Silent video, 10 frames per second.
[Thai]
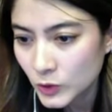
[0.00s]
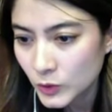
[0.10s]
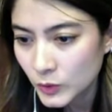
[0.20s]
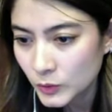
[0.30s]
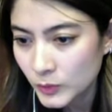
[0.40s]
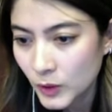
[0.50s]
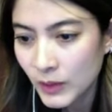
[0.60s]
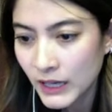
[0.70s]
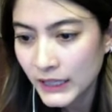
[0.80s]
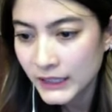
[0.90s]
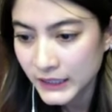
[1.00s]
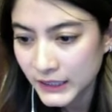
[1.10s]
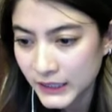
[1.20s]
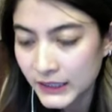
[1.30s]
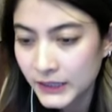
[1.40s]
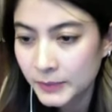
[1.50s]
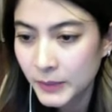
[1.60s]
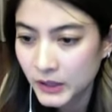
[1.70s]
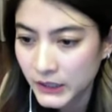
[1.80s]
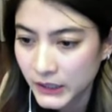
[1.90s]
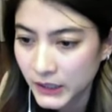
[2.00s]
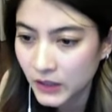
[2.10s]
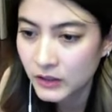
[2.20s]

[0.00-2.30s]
เมื่อวานนี้อกี้ออนเดอะ